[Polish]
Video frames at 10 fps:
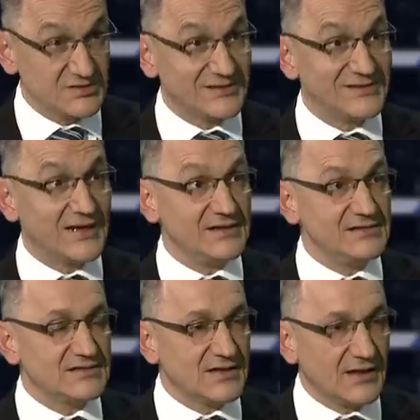
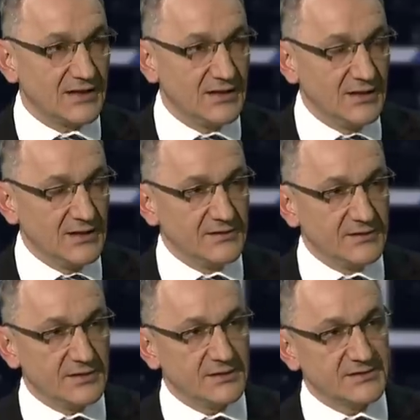Sygnalista
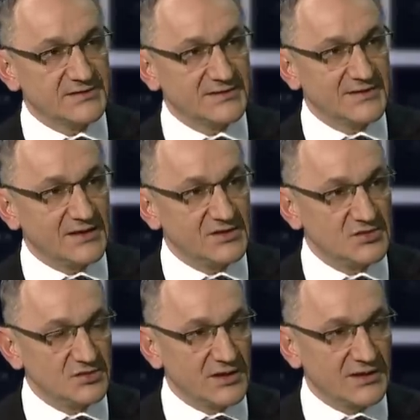y,
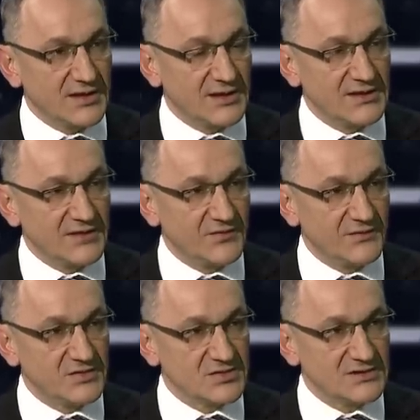sygnalizuje
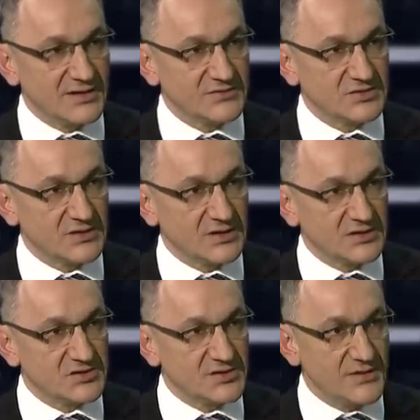KNF-owi, że tam są
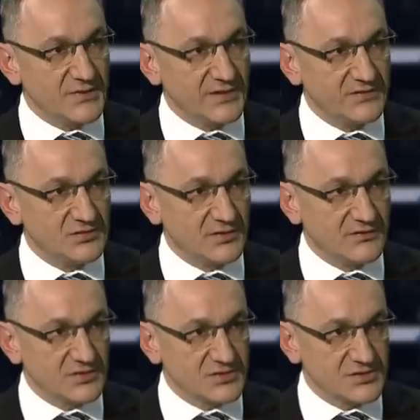jakieś
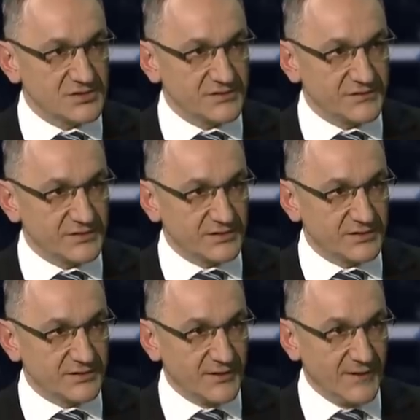nieprawidłowości w,